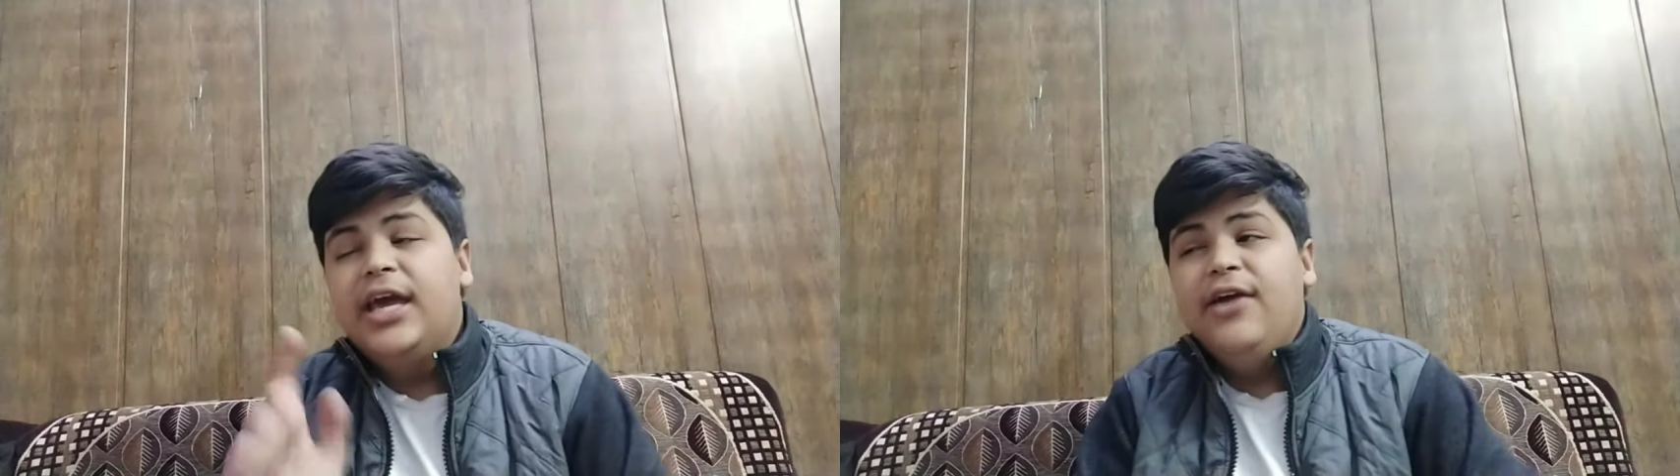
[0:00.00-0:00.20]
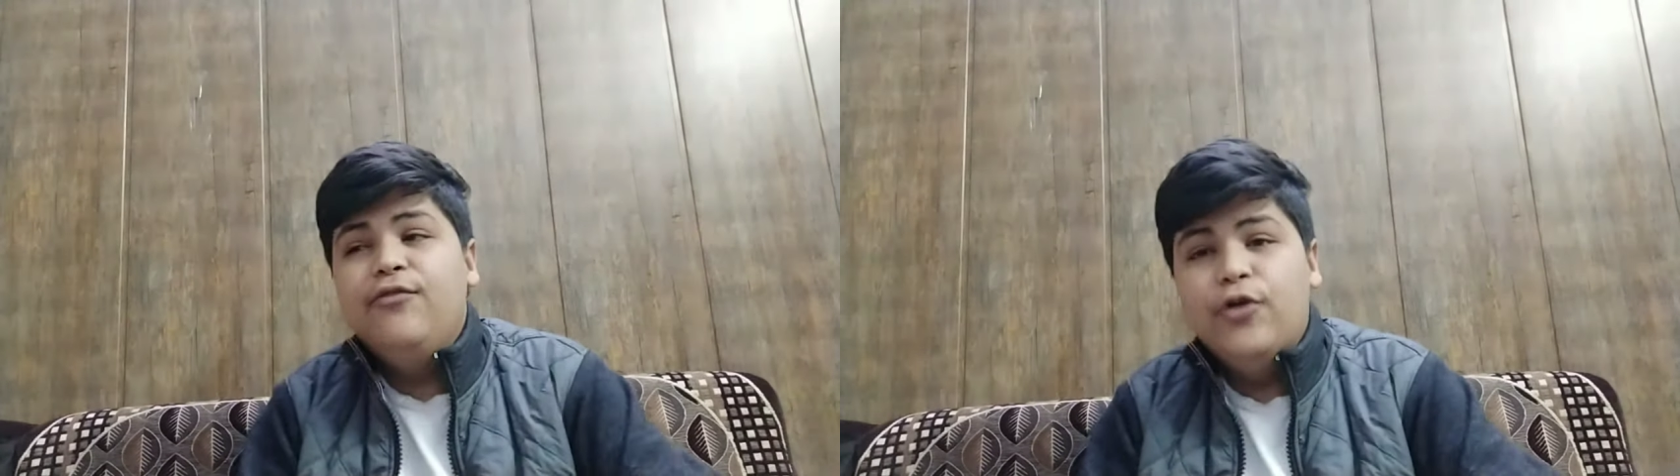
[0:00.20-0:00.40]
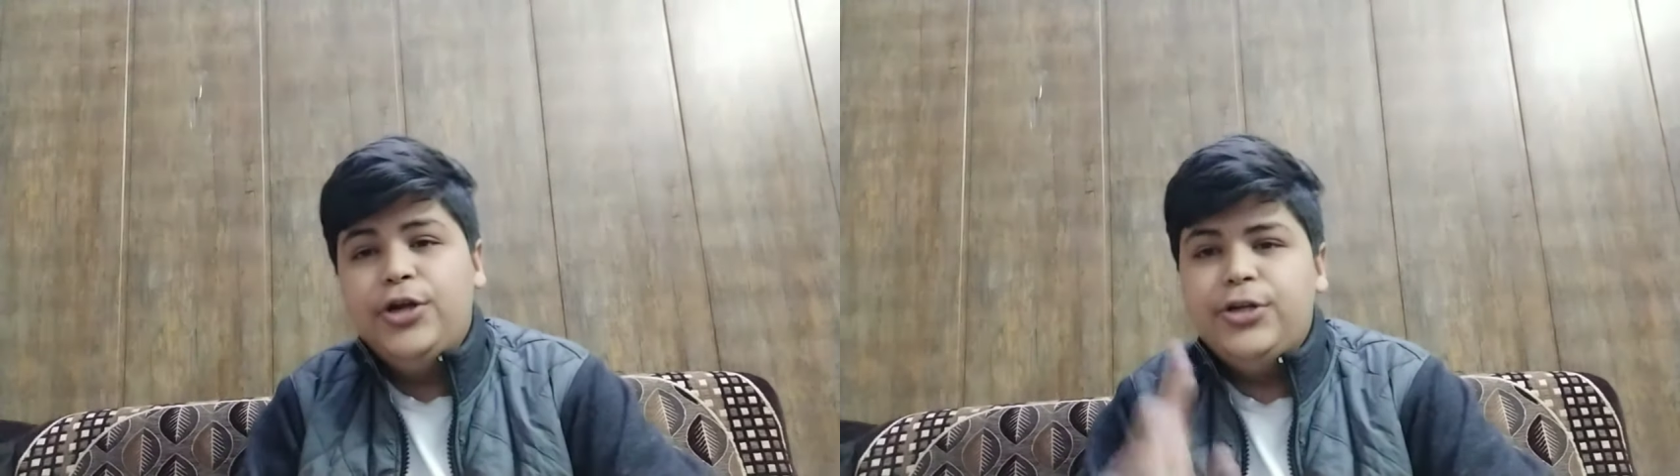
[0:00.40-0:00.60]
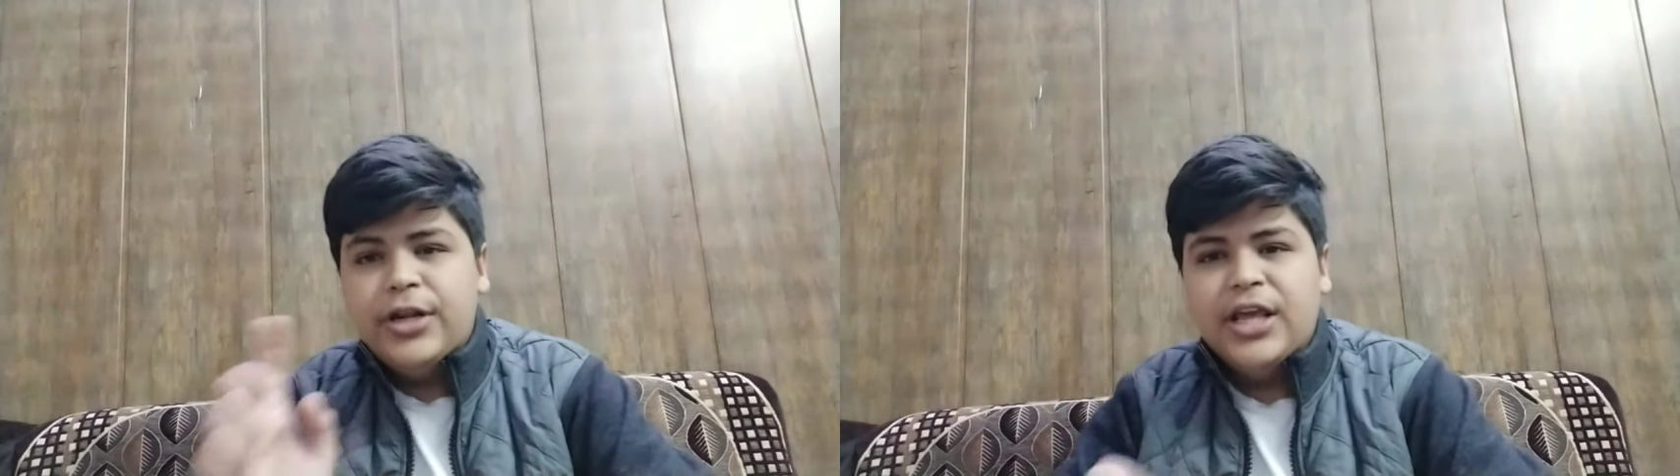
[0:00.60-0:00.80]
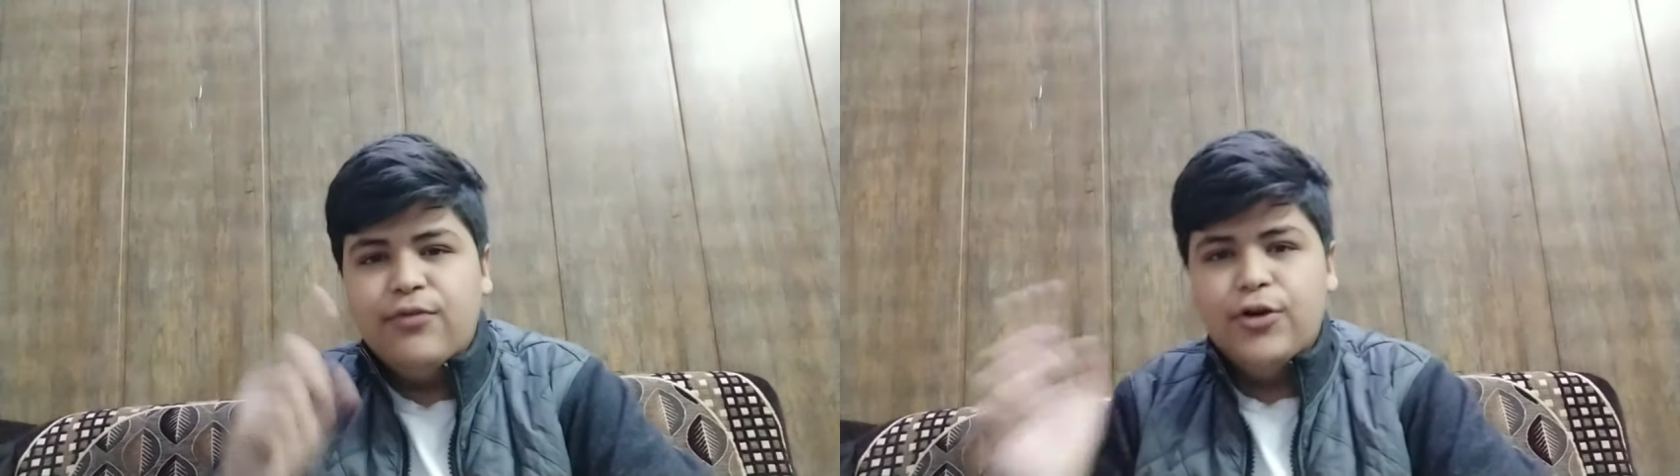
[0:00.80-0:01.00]
के
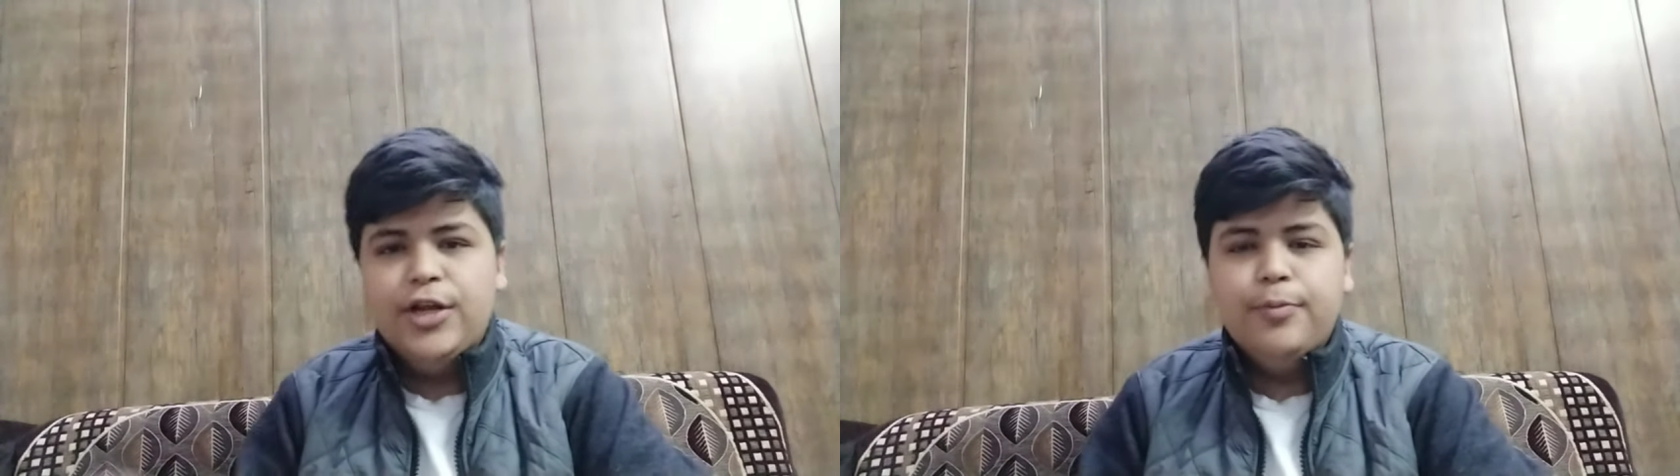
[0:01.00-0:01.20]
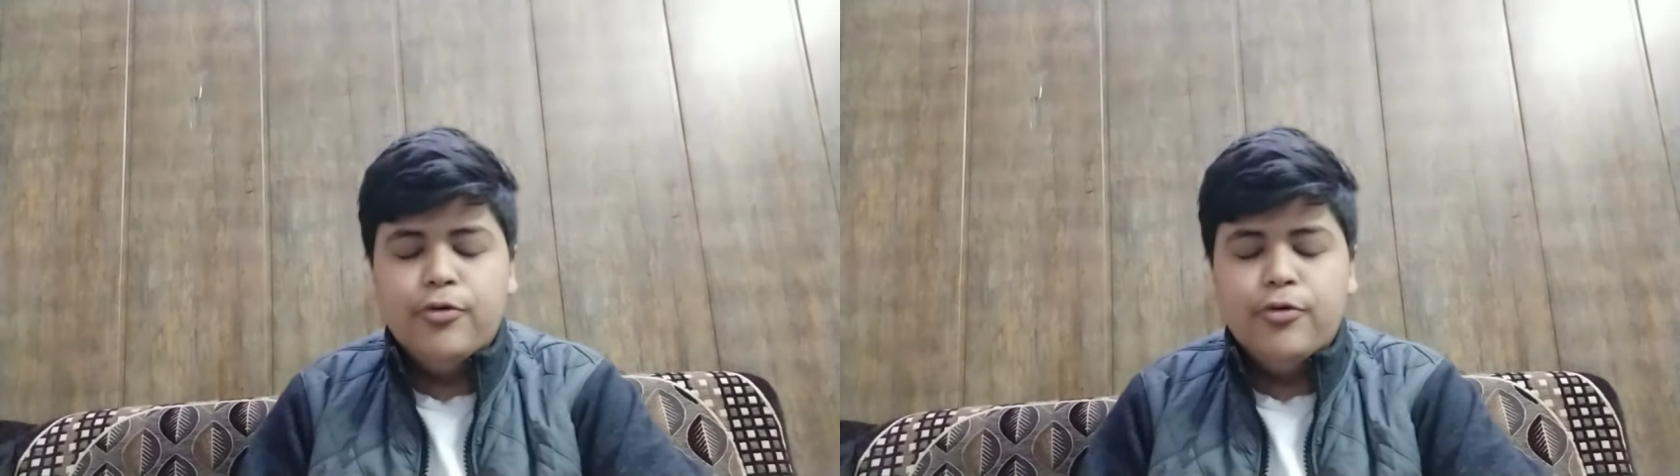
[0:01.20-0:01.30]
फोर्टी और के फोर्टी